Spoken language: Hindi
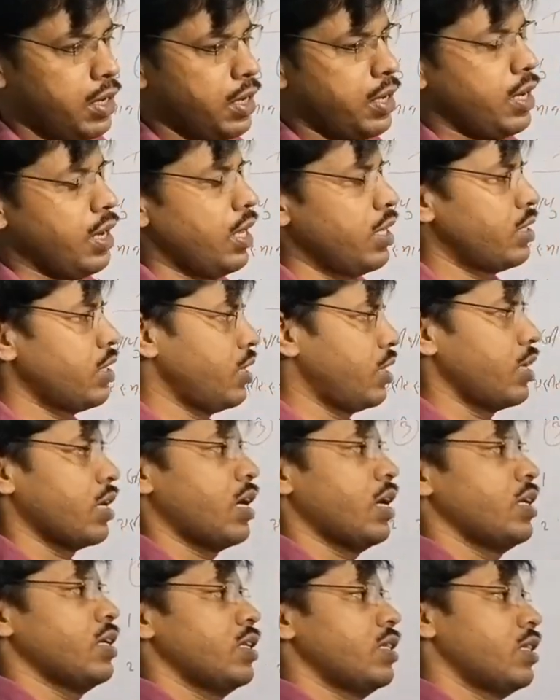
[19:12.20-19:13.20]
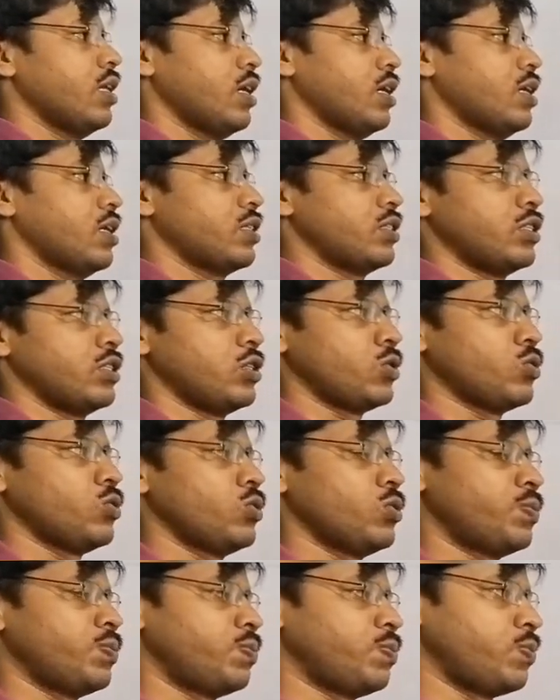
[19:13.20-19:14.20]
लेकिन ऐसा देखा जाता है कि
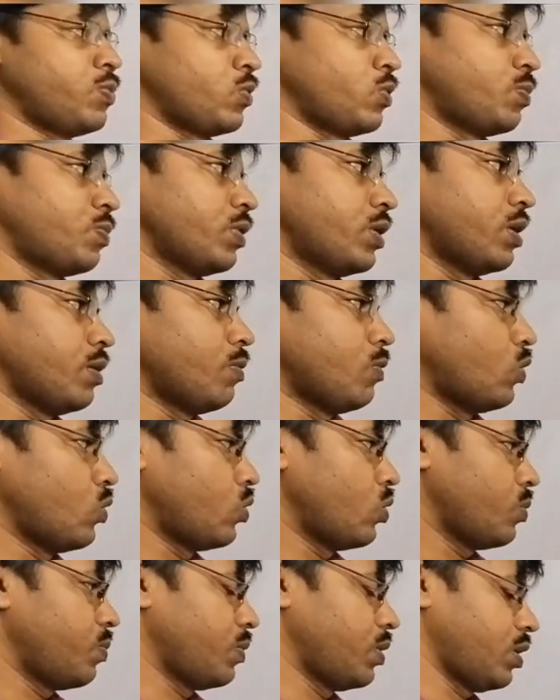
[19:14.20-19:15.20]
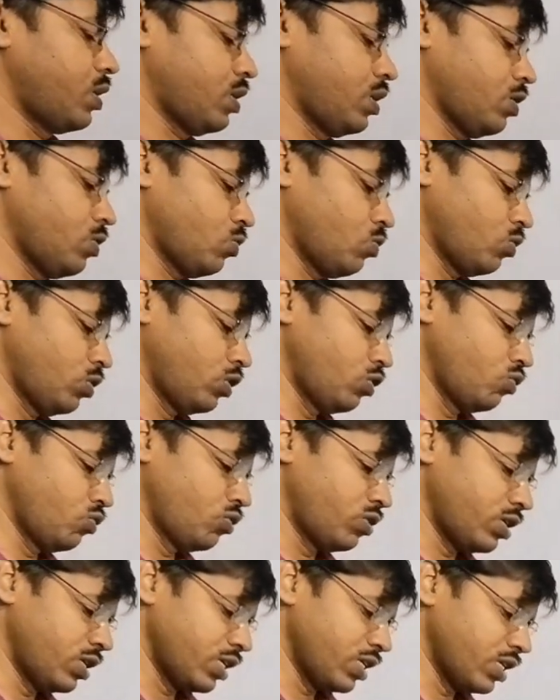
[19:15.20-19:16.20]
जिनको प्रॉपर अमाउंट में वो
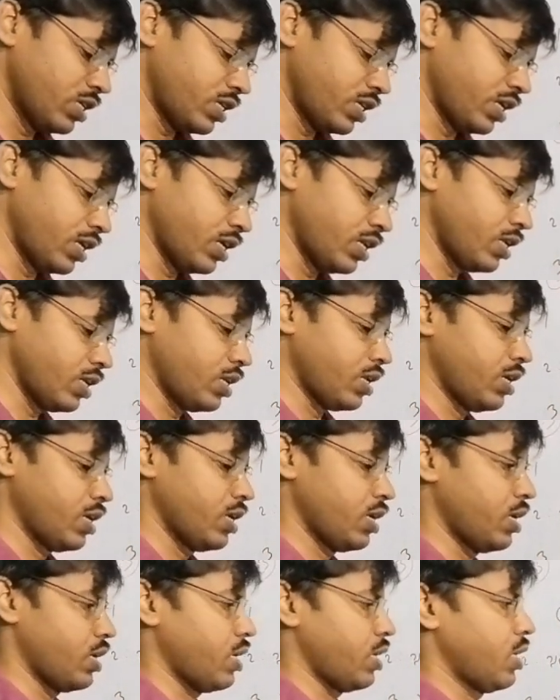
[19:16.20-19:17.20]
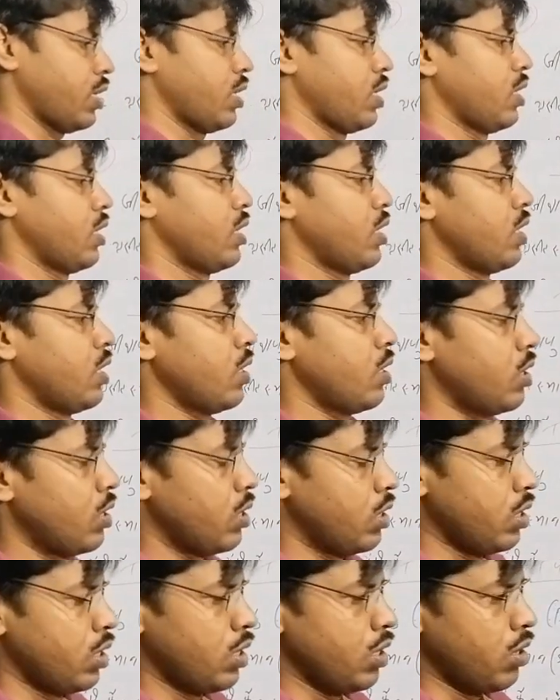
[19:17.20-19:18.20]
न्यूट्रिएंट नहीं ले रहे हैं
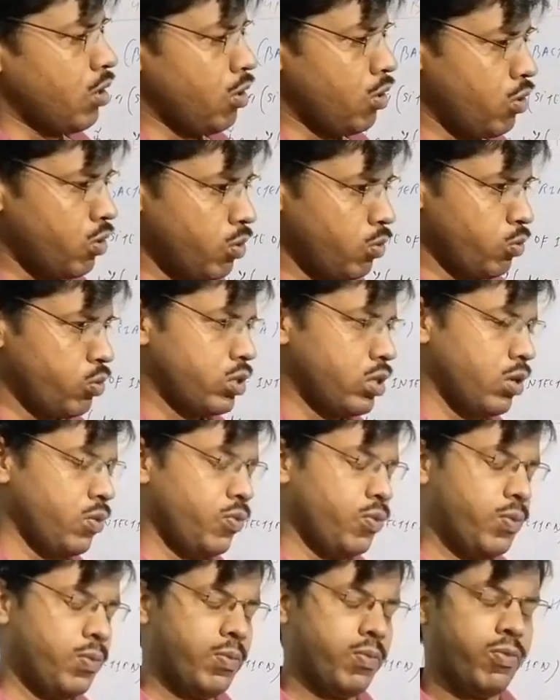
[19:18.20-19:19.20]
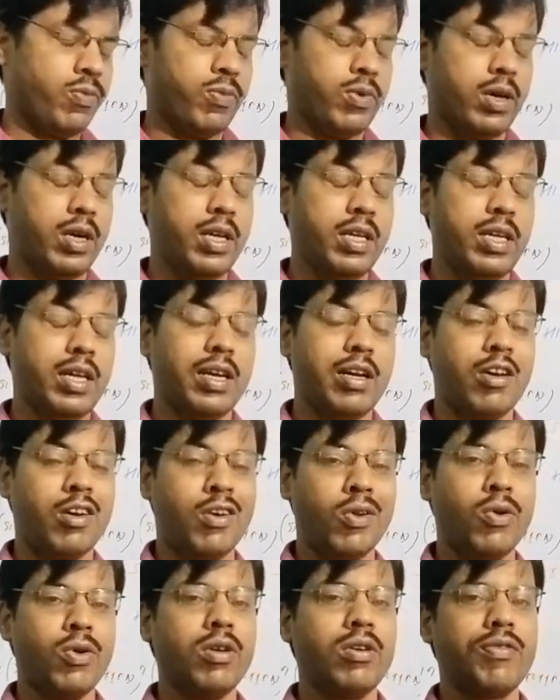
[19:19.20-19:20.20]
और उसके बॉडी
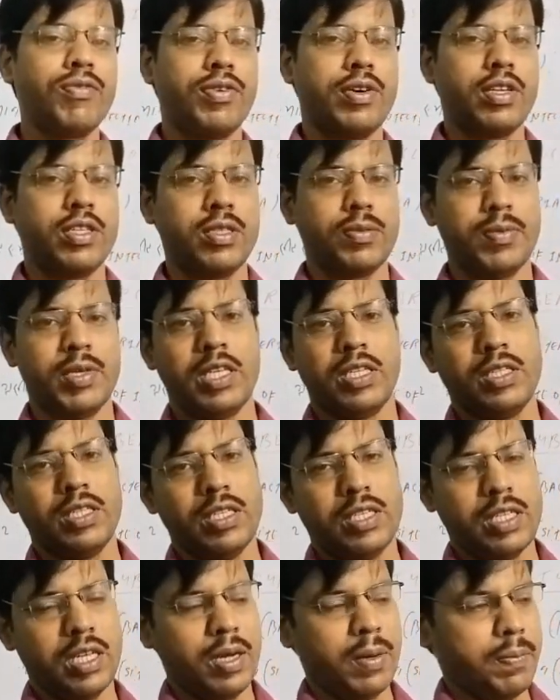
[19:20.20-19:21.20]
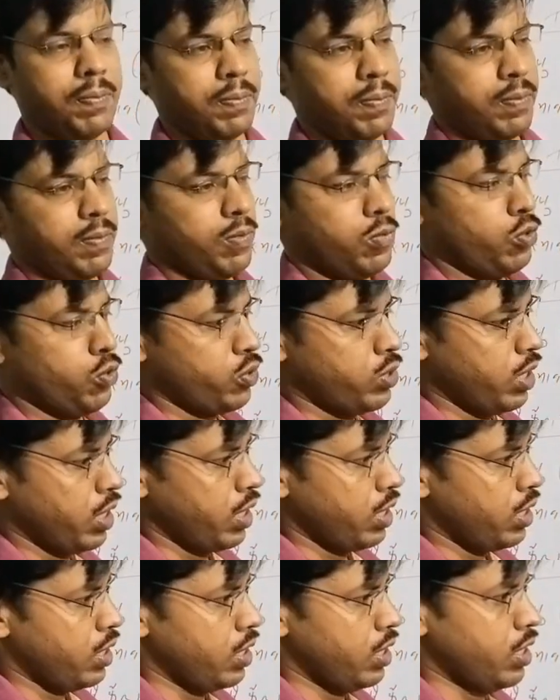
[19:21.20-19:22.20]
एक ग्रोइंग फेज में है जैसे आप बहुत
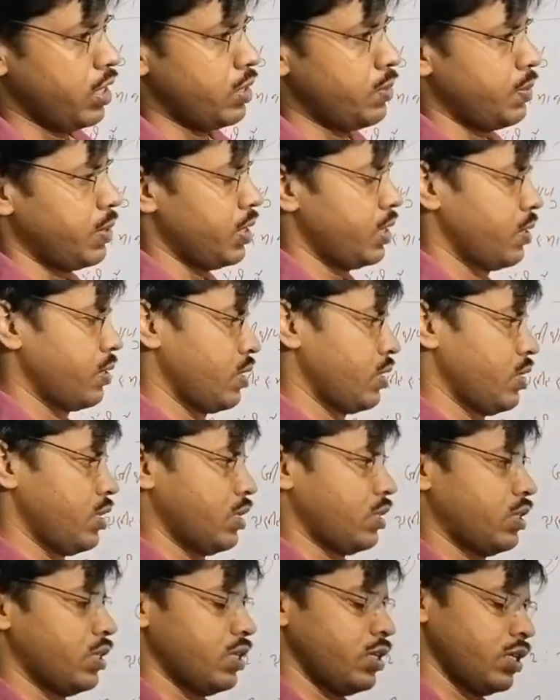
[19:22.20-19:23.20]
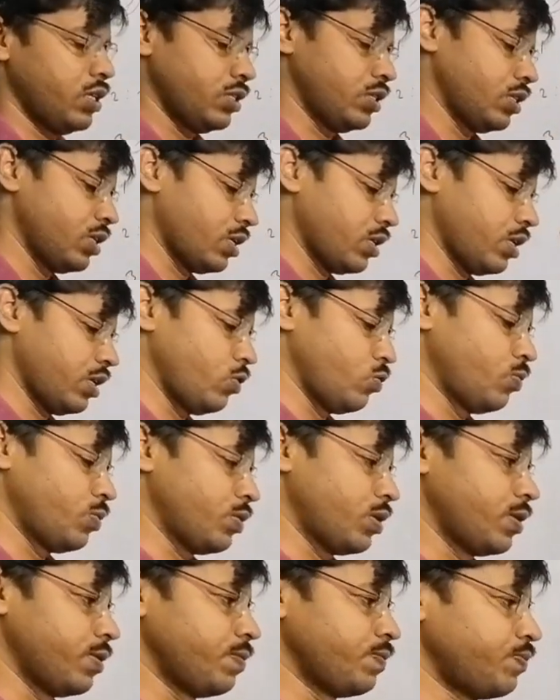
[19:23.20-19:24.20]
सारे एज में देखते हैं जिनका
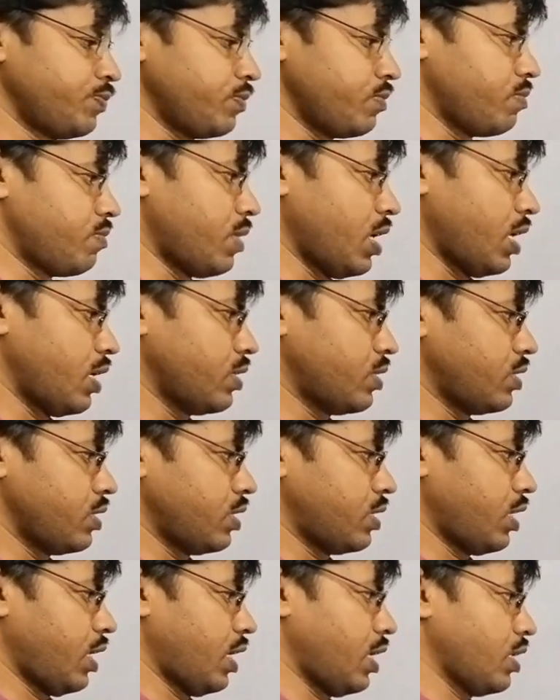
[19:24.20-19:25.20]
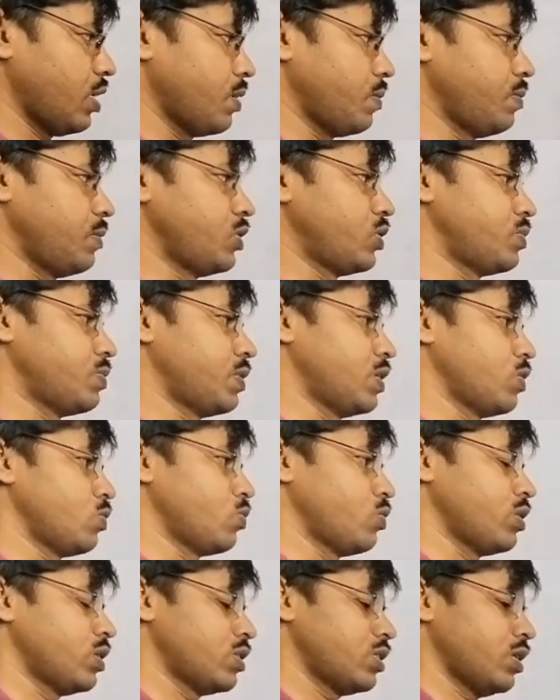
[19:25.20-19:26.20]
उम्र 12 से 18 के बीच में
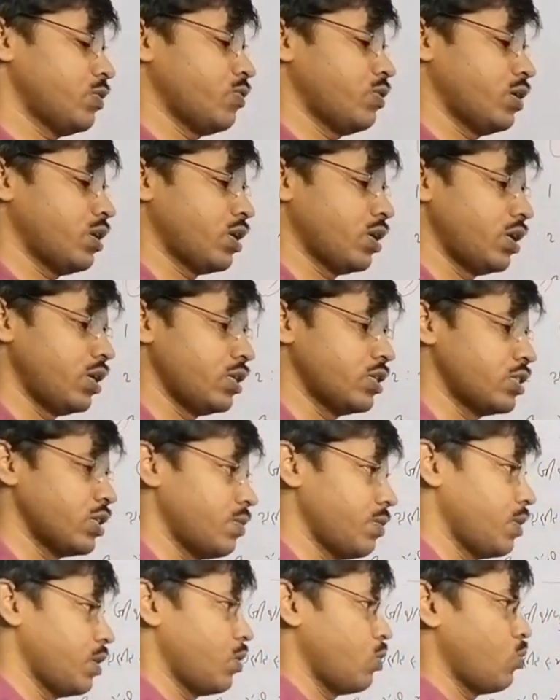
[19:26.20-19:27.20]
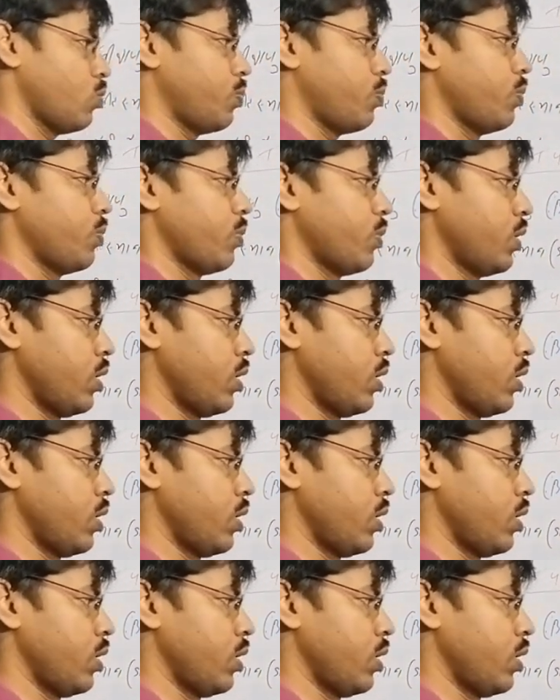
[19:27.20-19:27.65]
है वैसे कंडीशन में अगर वो